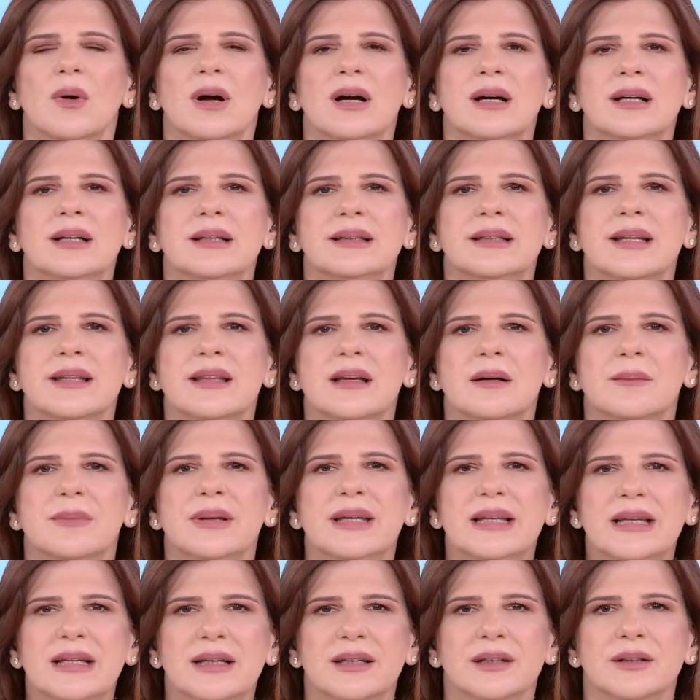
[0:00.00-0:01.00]

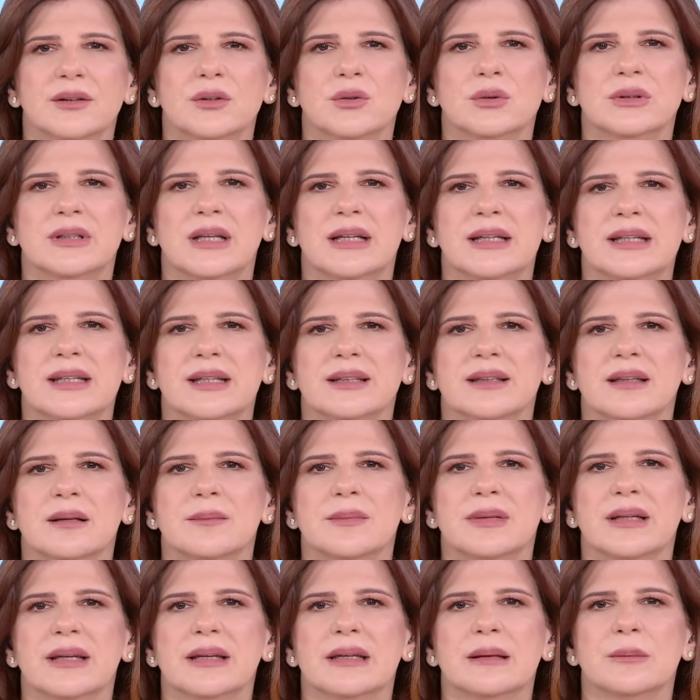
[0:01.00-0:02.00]
ونذهب إلى دالي
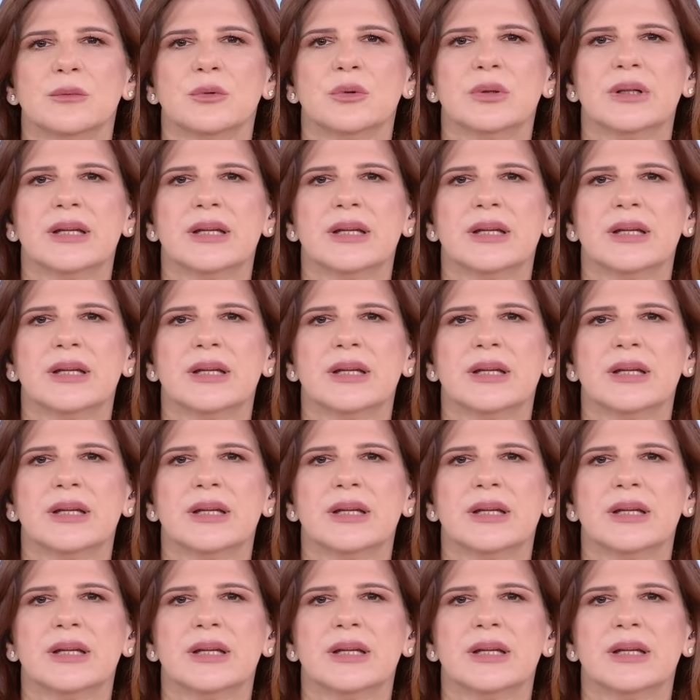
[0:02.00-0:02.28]
ينضم إلينا